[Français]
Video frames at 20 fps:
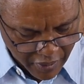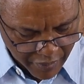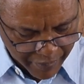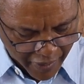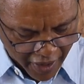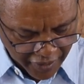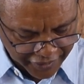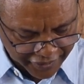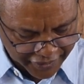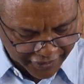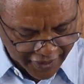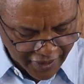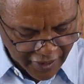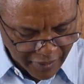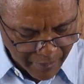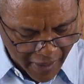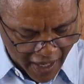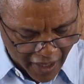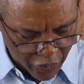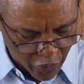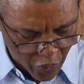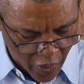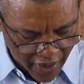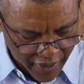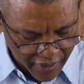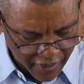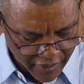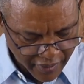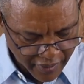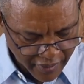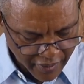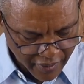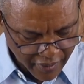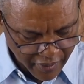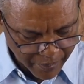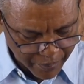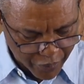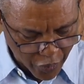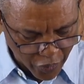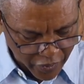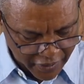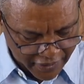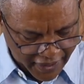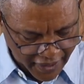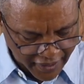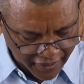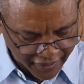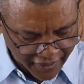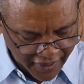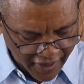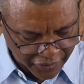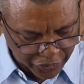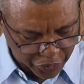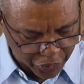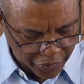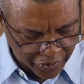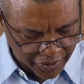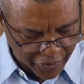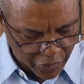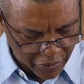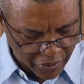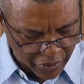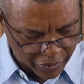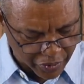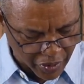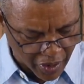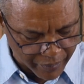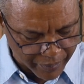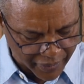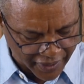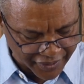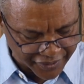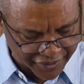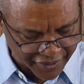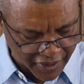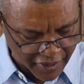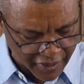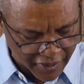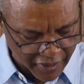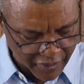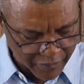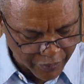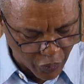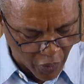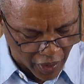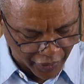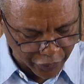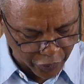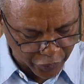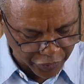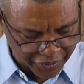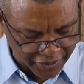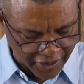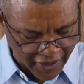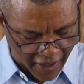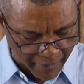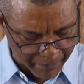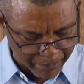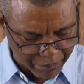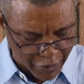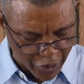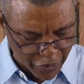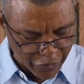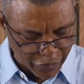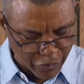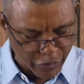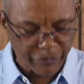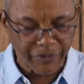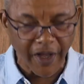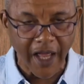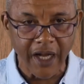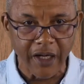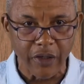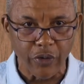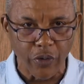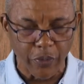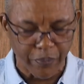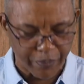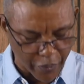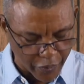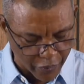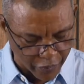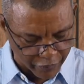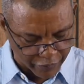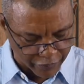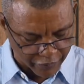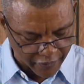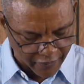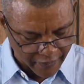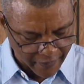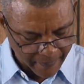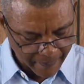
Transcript: Parce qu'il m'a roi pour guérir ceux qui ont le cœur brisé, pour annoncer la bonne nouvelle aux pauvres.